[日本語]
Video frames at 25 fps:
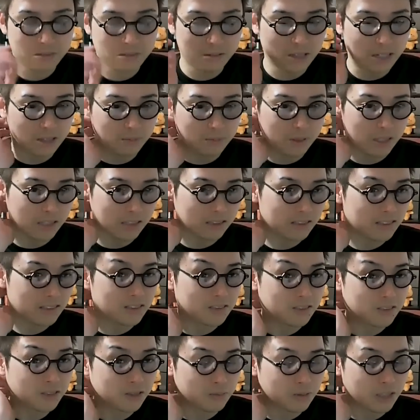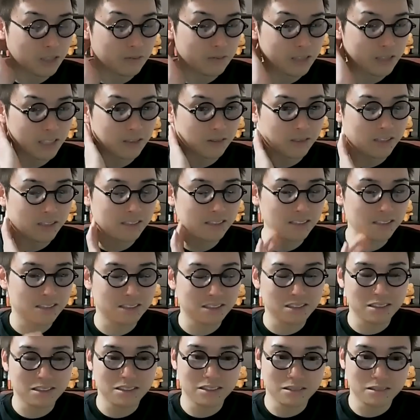ワードプレスっていう仕組みはみんな同
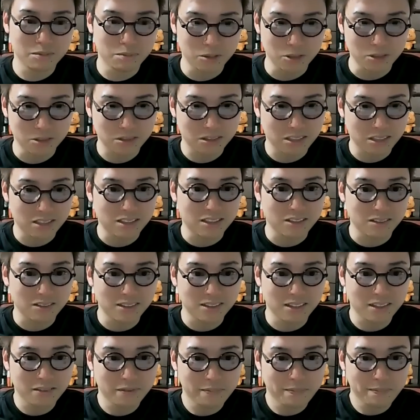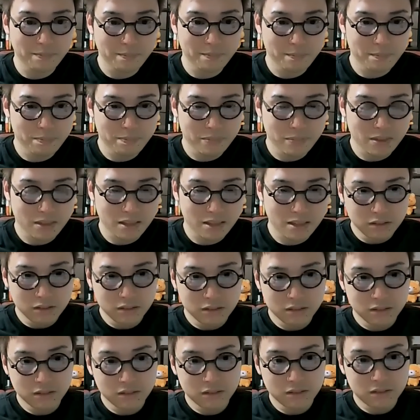じものを使ってるんで。
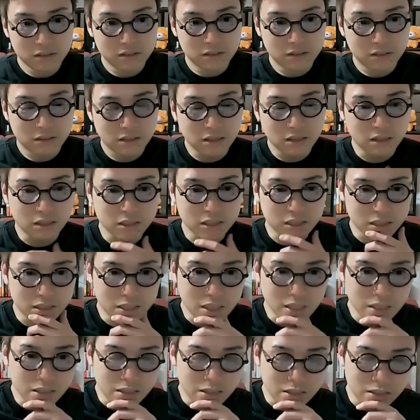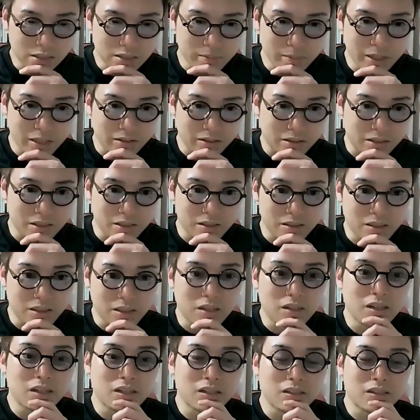なんか実際に確かめるっていう
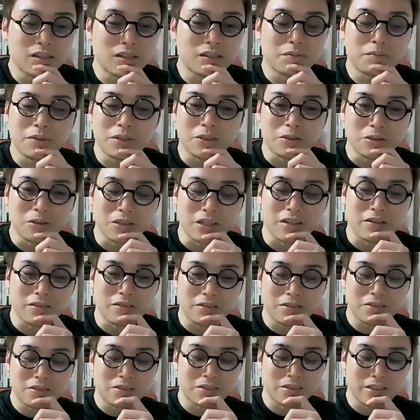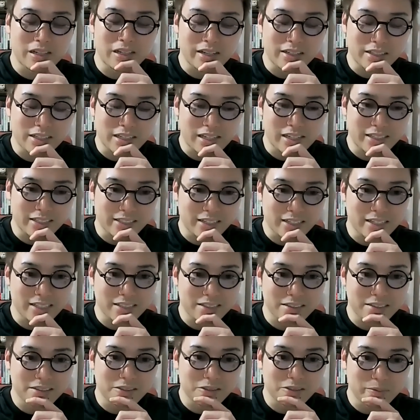のは、まあ今回のこの点だけじゃない
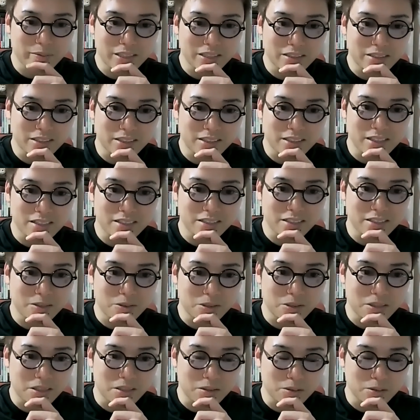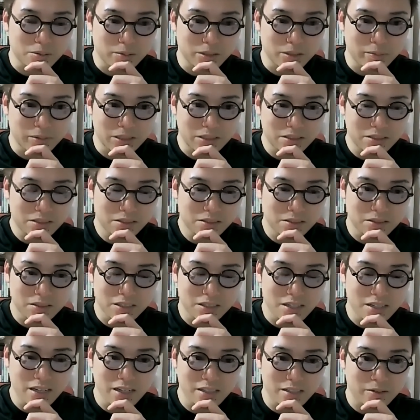んですけど、めちゃくちゃ大事なことだと思います。そ
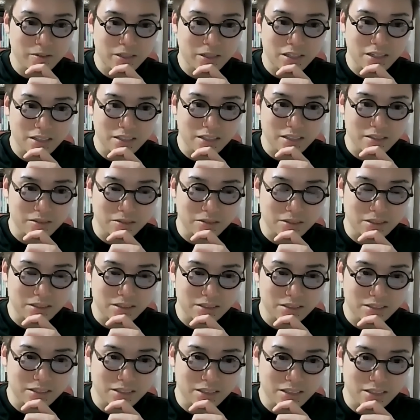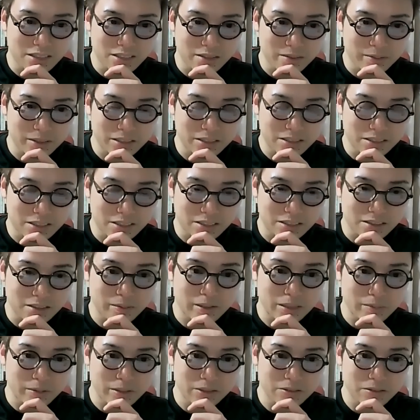の考えてわからないことは実際に確か
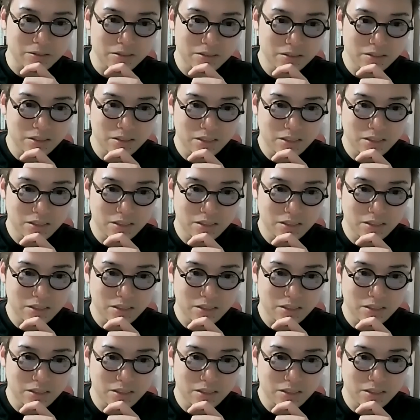めてみる。